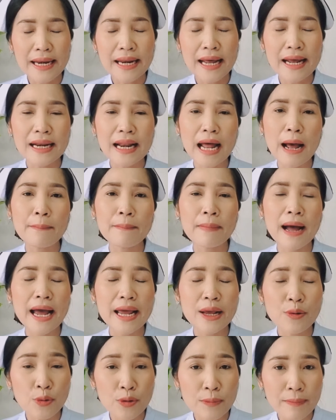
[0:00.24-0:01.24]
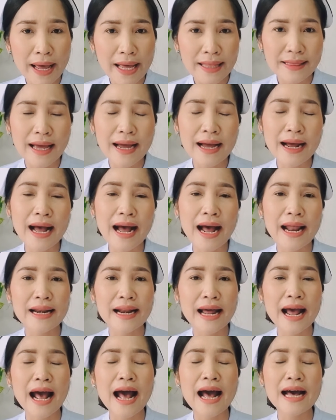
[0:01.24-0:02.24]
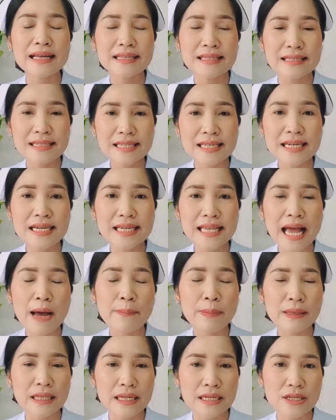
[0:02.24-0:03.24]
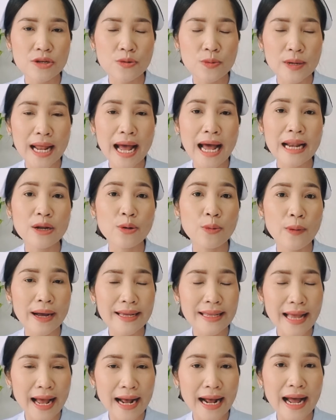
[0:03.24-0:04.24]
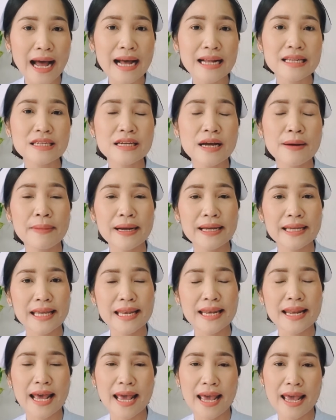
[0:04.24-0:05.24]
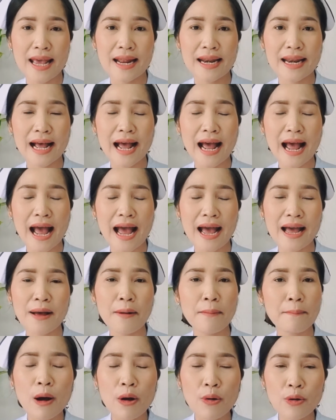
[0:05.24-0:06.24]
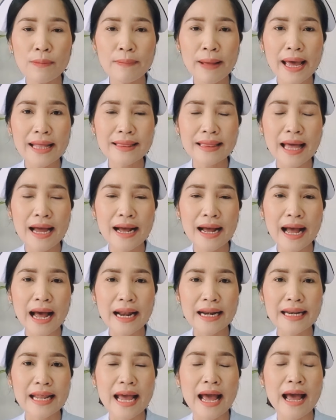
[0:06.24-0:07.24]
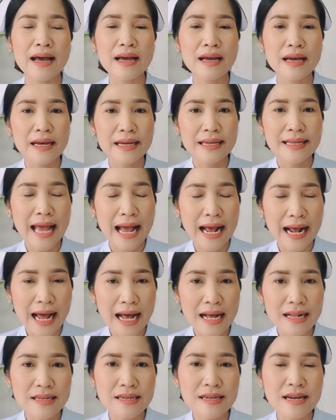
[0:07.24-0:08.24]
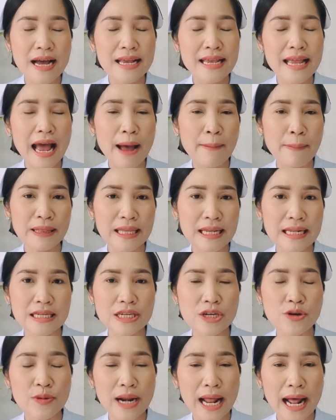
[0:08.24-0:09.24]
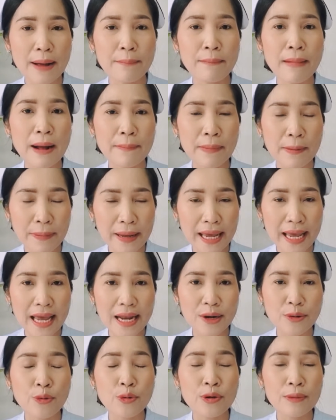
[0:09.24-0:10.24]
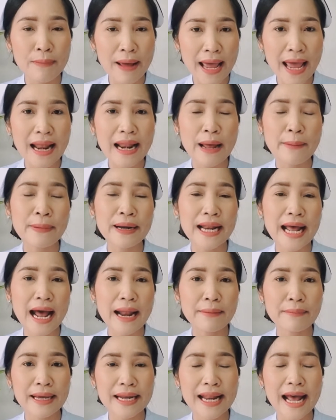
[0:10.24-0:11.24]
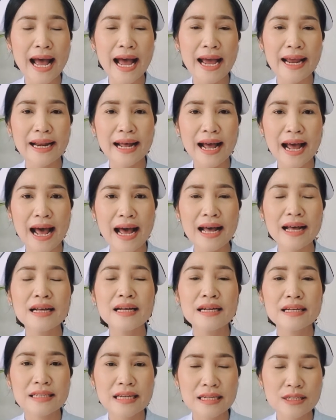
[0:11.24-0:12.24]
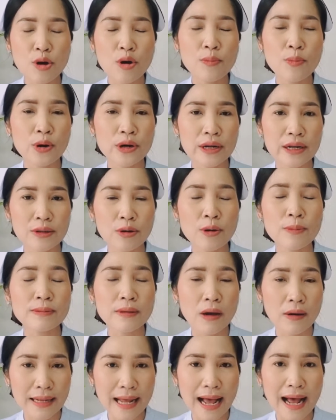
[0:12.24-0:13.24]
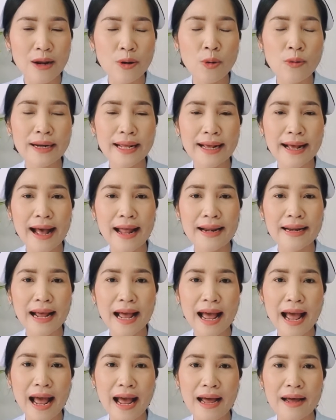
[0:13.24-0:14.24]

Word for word: ไม่แนะนำให้คุณแม่ตั้งครรภ์นะคะซื้อยาปฏิชีวนะหรือว่ายาฆ่าเชื้อมากินเองนะคะเพราะคุณแม่ตั้งครรภ์เนี่ยยาฆ่าเชื้อยาปฏิชีวนะบางประเภทคุณแม่รับประทานไม่ได้นะคะจะส่งผลกระทบต่อทารกในครรภ์